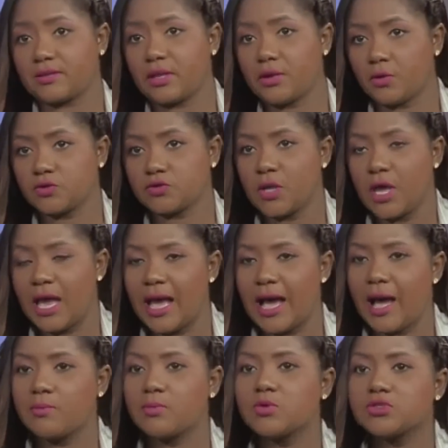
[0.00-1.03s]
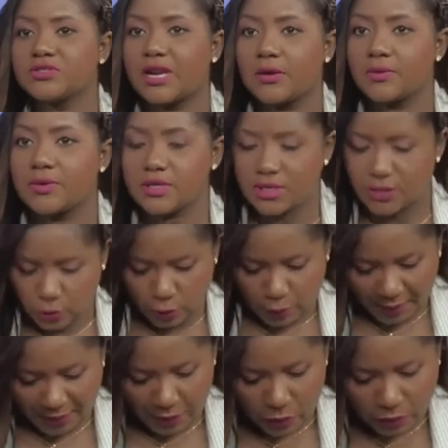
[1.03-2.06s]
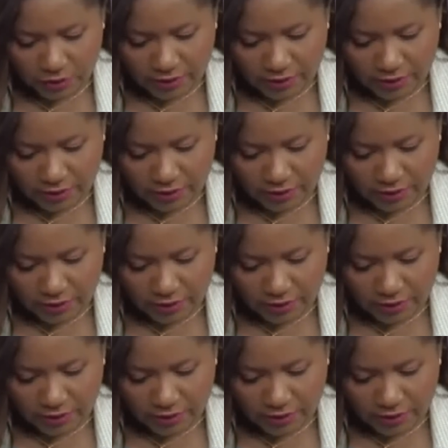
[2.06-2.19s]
televidentes nos han mostrado inquietud,